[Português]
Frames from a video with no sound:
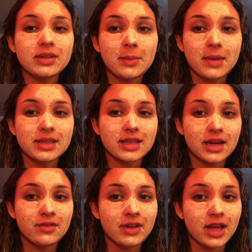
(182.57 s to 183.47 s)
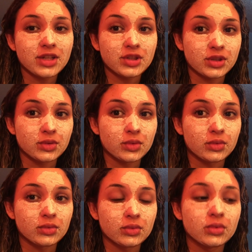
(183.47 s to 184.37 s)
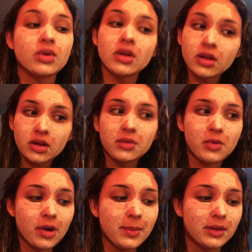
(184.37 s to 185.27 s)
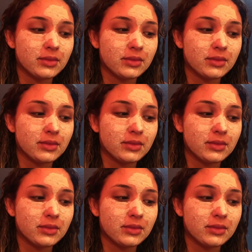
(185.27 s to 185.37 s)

a máscara vai agindo no meu cabelo.